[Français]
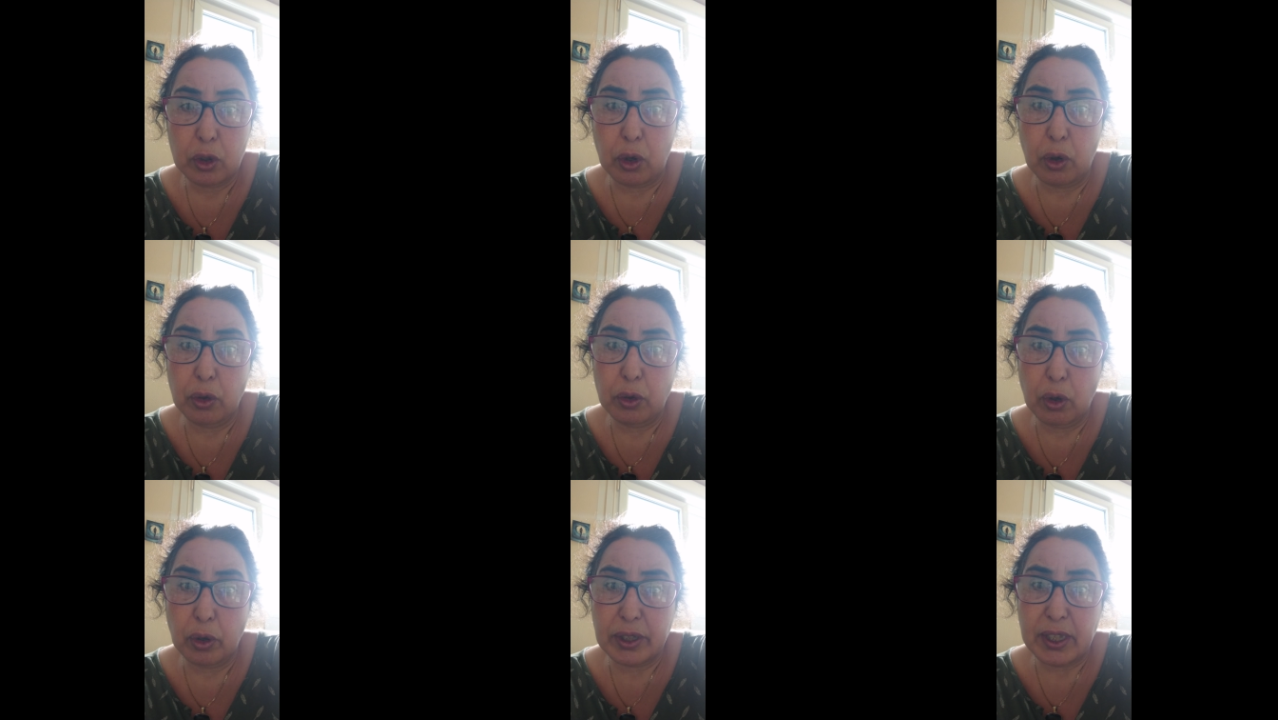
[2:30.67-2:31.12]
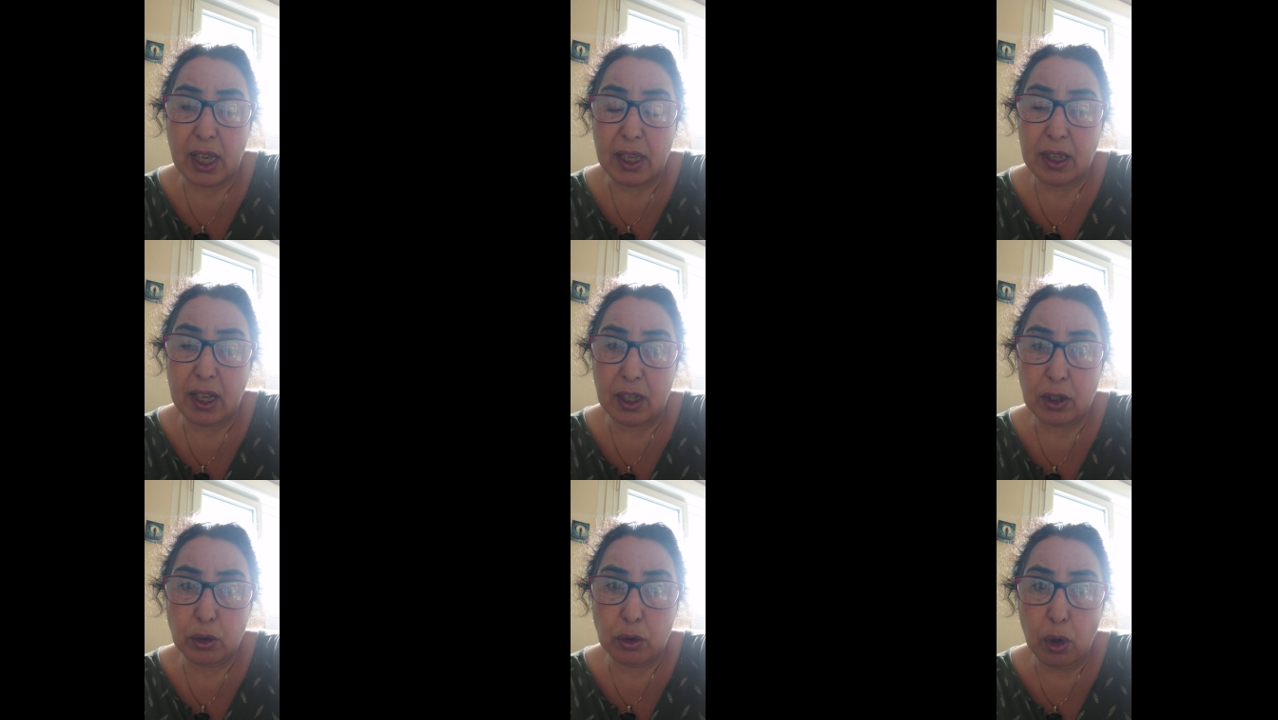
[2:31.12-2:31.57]
que dans un
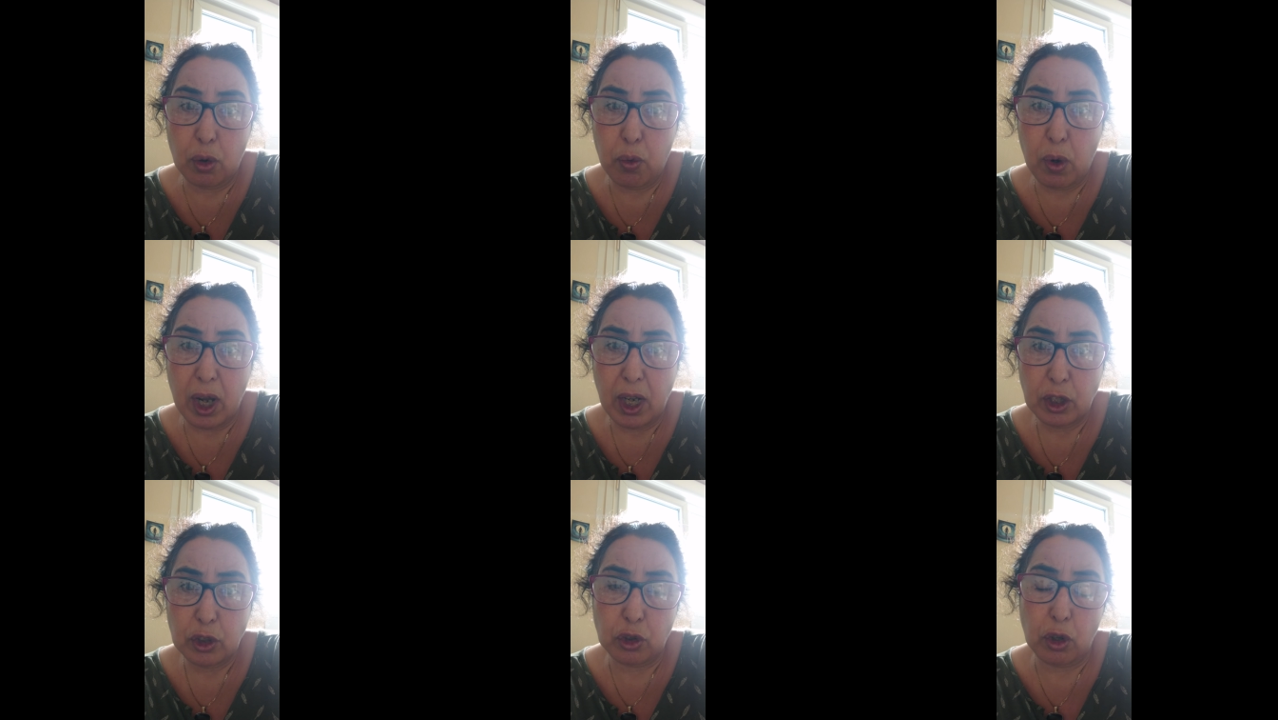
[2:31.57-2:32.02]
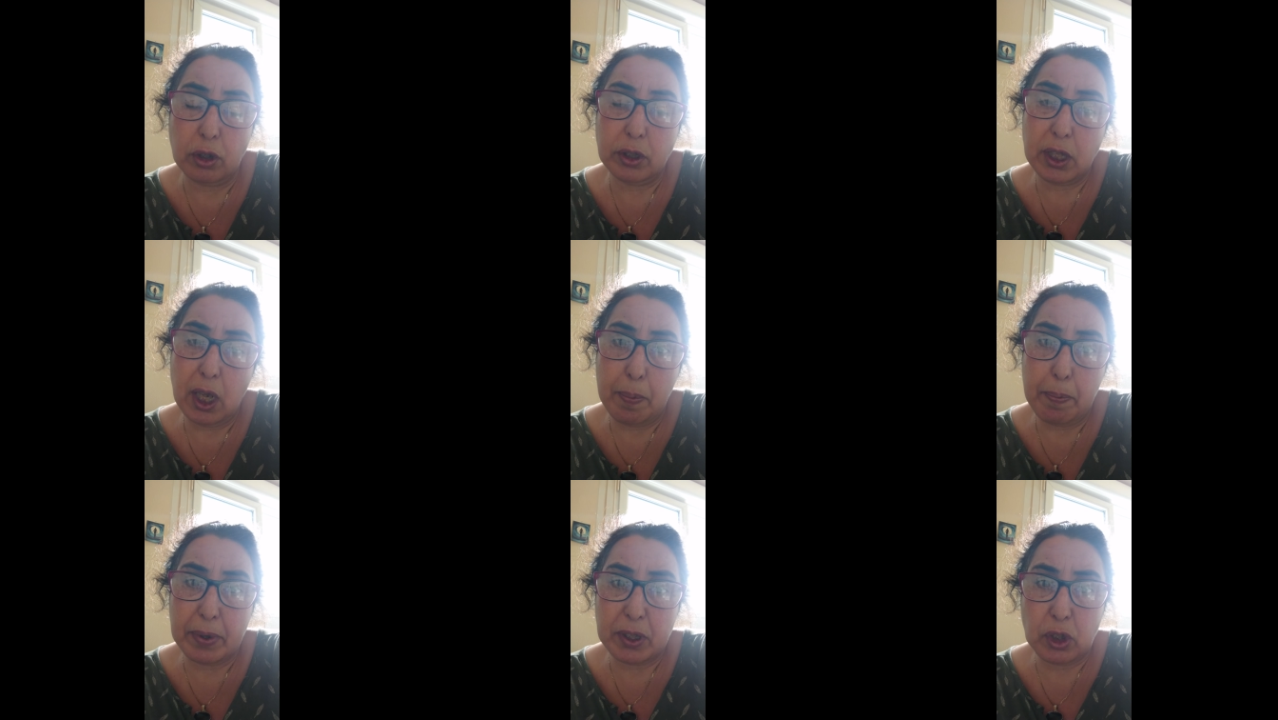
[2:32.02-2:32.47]
texte de loi, je le
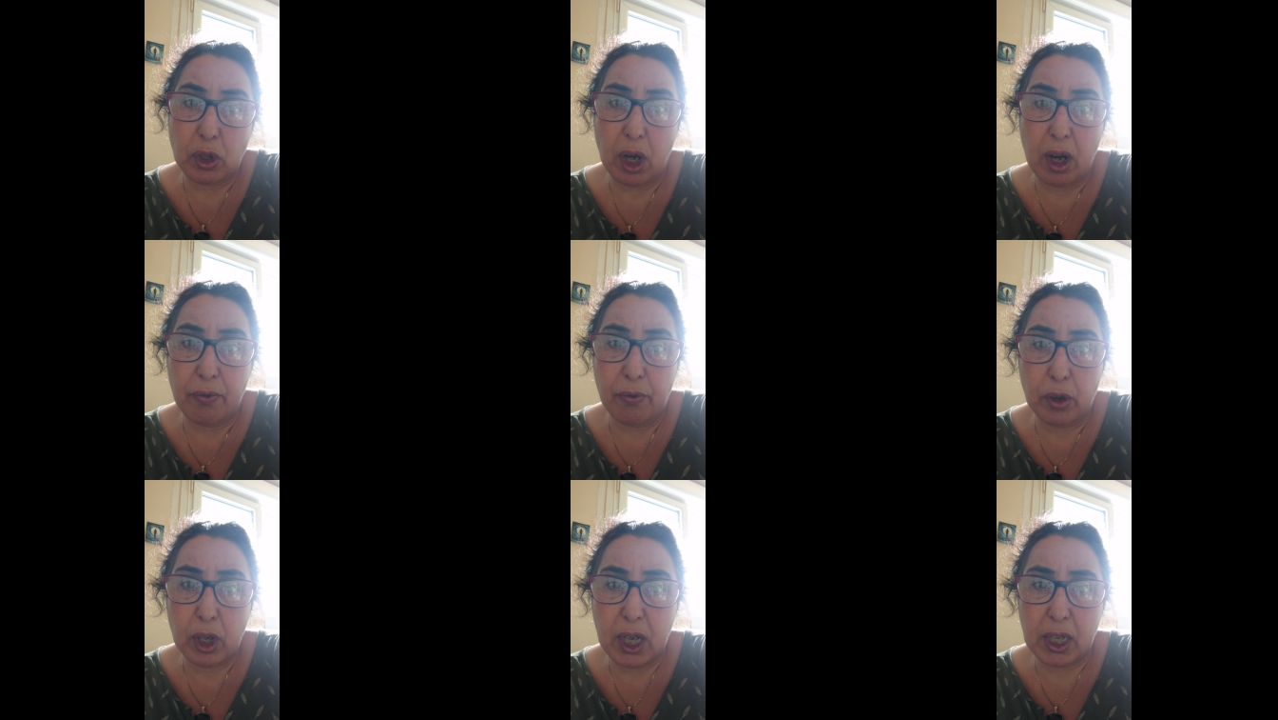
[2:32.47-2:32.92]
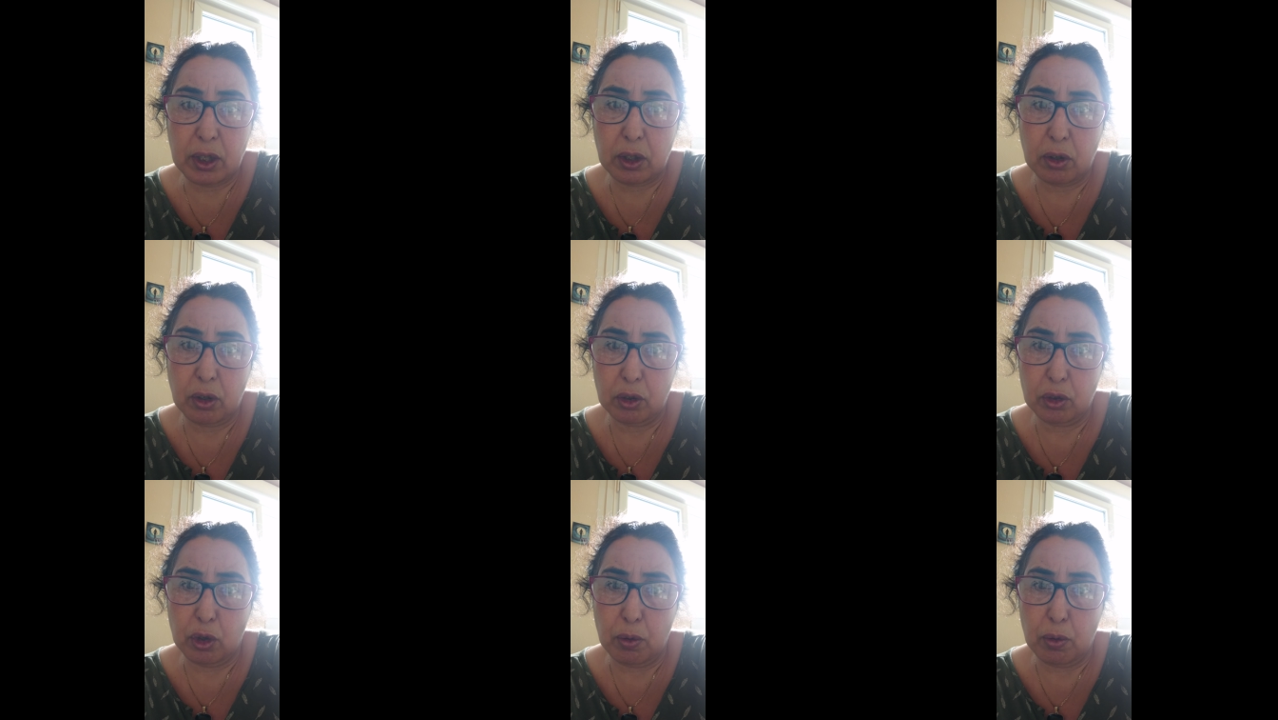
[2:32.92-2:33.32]
sais parce que l'avocate